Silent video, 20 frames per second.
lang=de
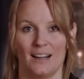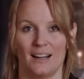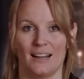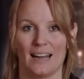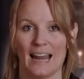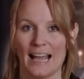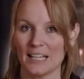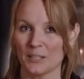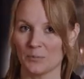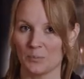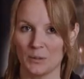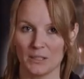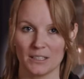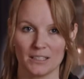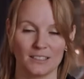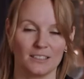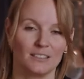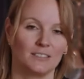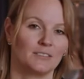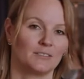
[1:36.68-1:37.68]

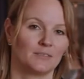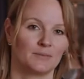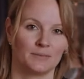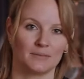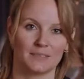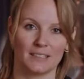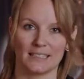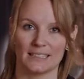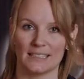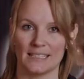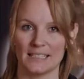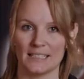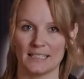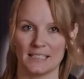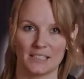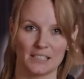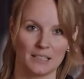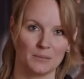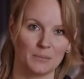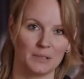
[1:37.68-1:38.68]
Leichtbier, da seid
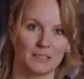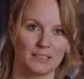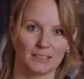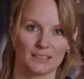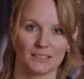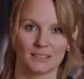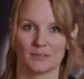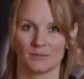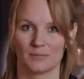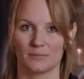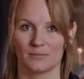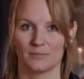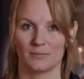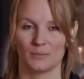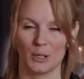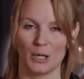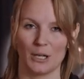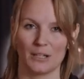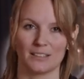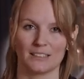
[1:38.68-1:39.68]
ihr dann bis
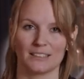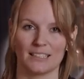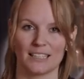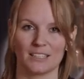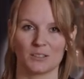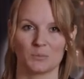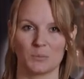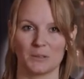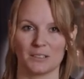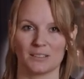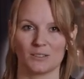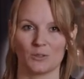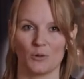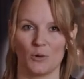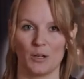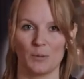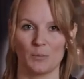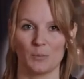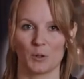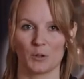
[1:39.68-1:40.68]
ja, 6 bis
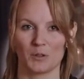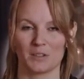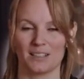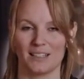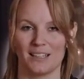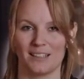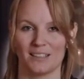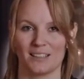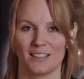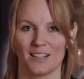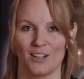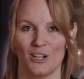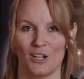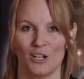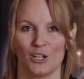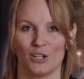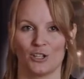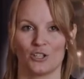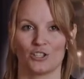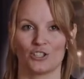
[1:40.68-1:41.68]
9 Prozent
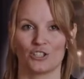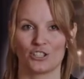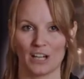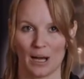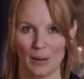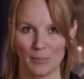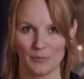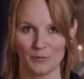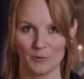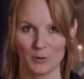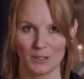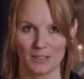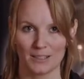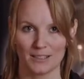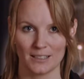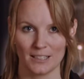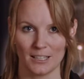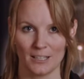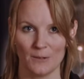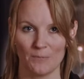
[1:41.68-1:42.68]

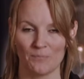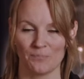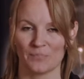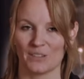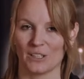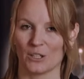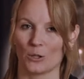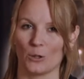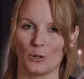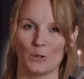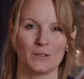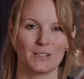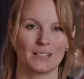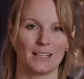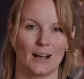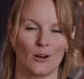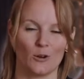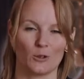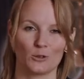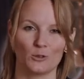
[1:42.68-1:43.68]
Stammwürze. Da könnt
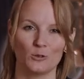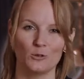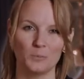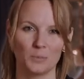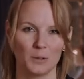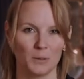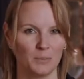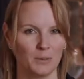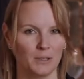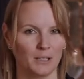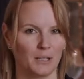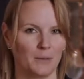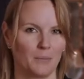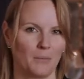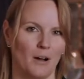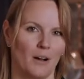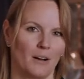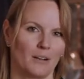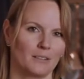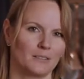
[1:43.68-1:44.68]
ihr auch super Biere
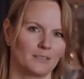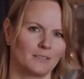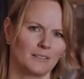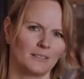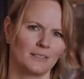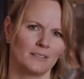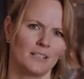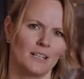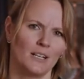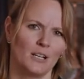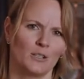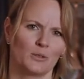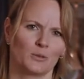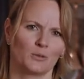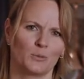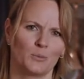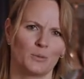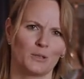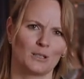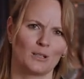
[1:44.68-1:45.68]
machen,
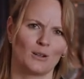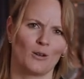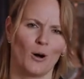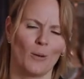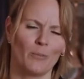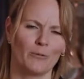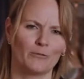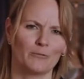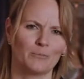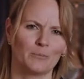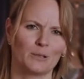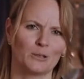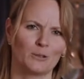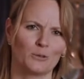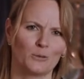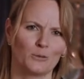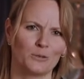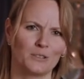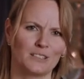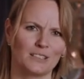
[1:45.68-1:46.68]
so ein bisschen
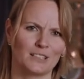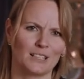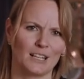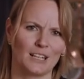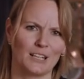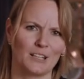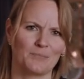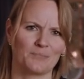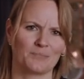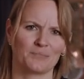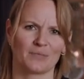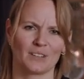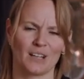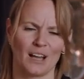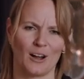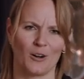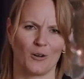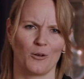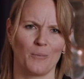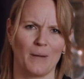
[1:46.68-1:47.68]
hopfenbetontere,
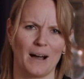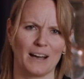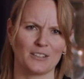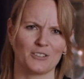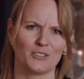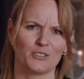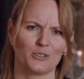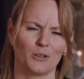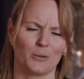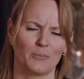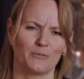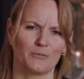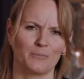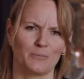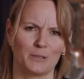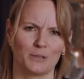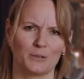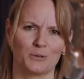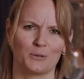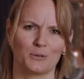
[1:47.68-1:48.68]
aromatisch
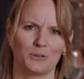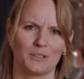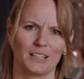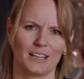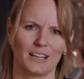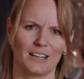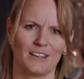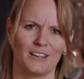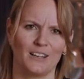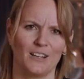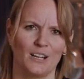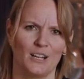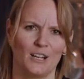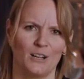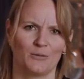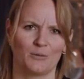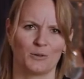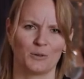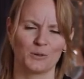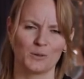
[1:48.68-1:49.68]
hopfenbetontere,
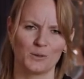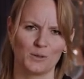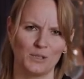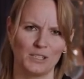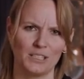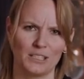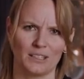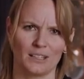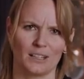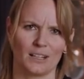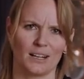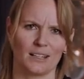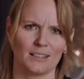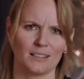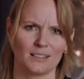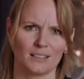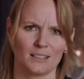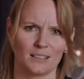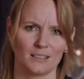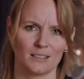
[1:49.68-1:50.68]
funktionieren da
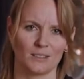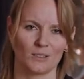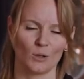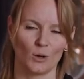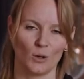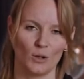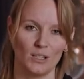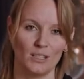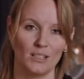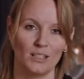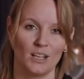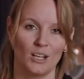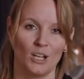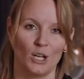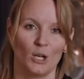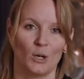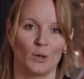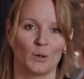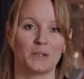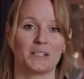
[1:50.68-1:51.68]
ganz, ganz toll.
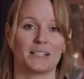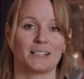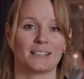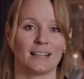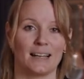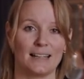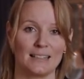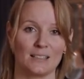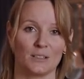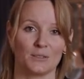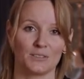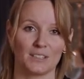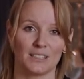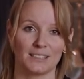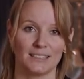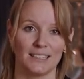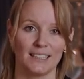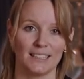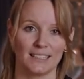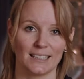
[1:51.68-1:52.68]
Und ihr seid auf der
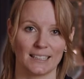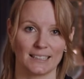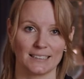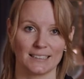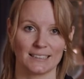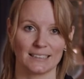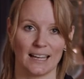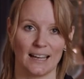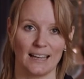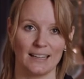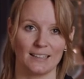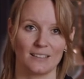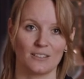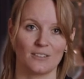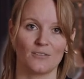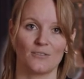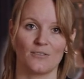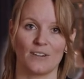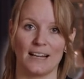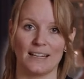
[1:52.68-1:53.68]
sicheren
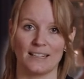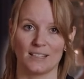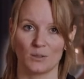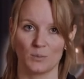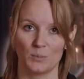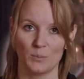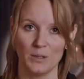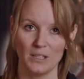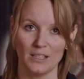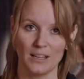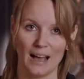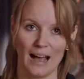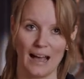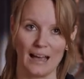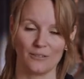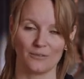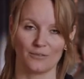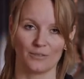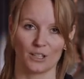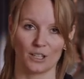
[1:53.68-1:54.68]
Seite, weil das Bier
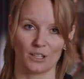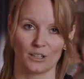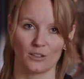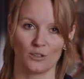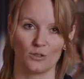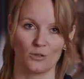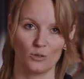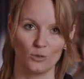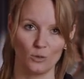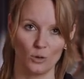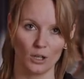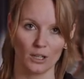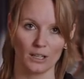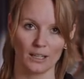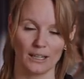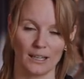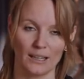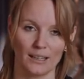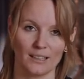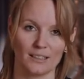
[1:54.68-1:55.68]
einfach
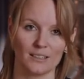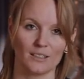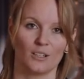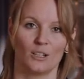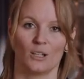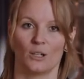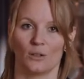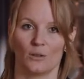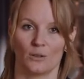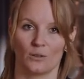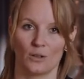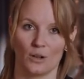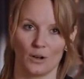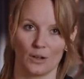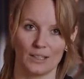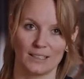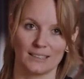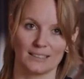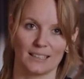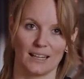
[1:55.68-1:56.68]
durchgärt und
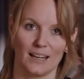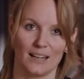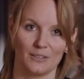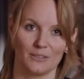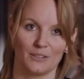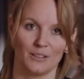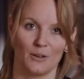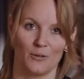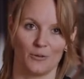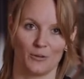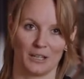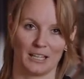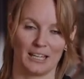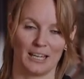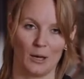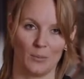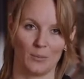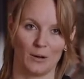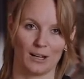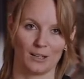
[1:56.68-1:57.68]
alles an
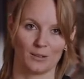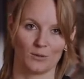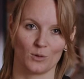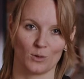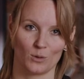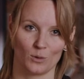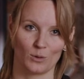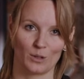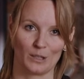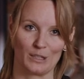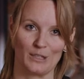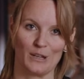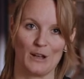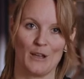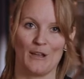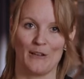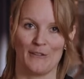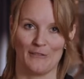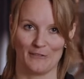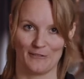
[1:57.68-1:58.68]
vergehrbaren Zuckern
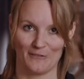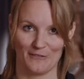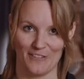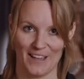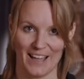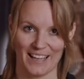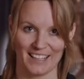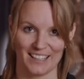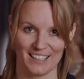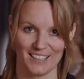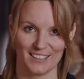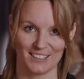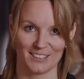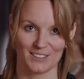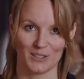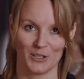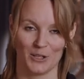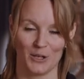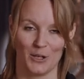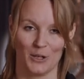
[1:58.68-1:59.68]
weg
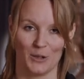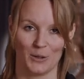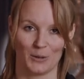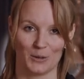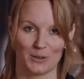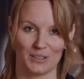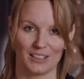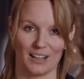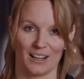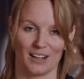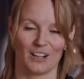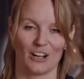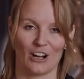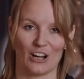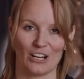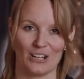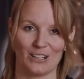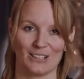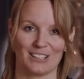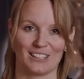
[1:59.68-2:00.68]
ist. Und dann
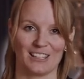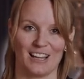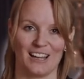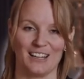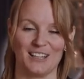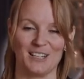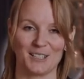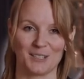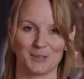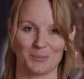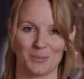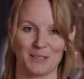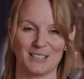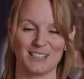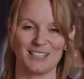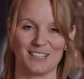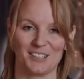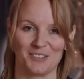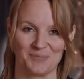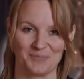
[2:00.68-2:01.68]
kann euch an nichts
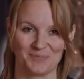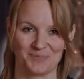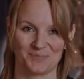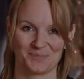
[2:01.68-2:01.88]
passieren.